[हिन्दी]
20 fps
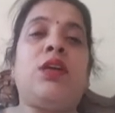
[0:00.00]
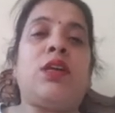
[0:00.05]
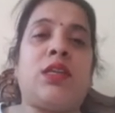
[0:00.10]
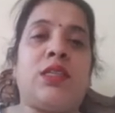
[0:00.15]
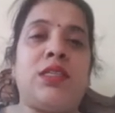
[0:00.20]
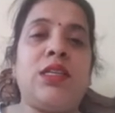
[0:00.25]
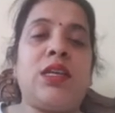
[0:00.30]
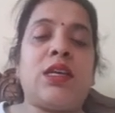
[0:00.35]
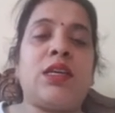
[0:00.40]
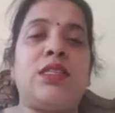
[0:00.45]

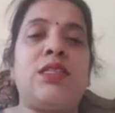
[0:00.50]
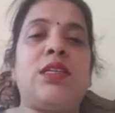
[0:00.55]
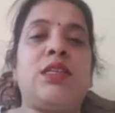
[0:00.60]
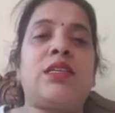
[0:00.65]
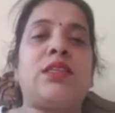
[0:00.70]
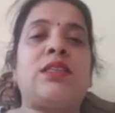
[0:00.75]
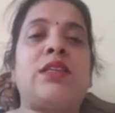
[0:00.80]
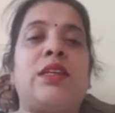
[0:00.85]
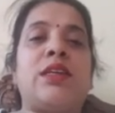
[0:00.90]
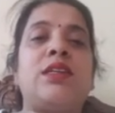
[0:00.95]
किसी ना किसी के
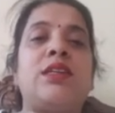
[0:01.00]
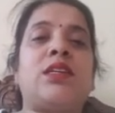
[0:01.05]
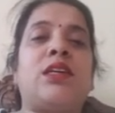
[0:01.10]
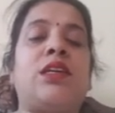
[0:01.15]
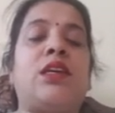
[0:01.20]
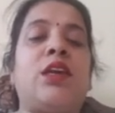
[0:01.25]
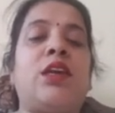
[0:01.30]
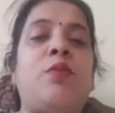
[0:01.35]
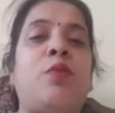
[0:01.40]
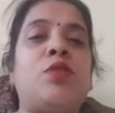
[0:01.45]
साथ अटैच
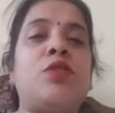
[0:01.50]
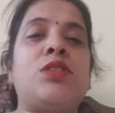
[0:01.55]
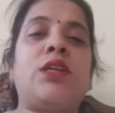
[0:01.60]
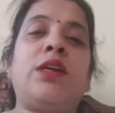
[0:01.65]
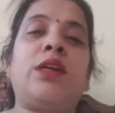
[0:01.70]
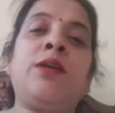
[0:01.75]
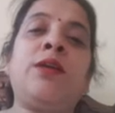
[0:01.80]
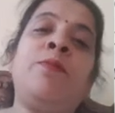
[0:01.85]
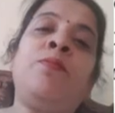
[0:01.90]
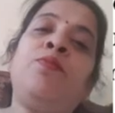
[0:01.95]
करके ही पहुँचता
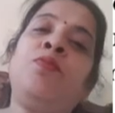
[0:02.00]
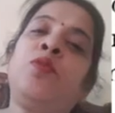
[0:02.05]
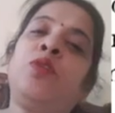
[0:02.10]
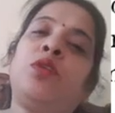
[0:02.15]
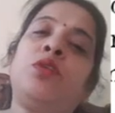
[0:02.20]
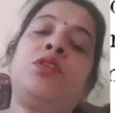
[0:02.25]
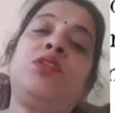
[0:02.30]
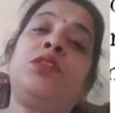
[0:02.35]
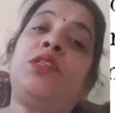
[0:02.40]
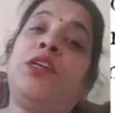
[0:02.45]
है ना
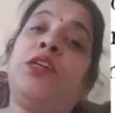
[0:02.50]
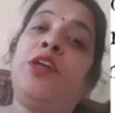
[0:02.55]
तो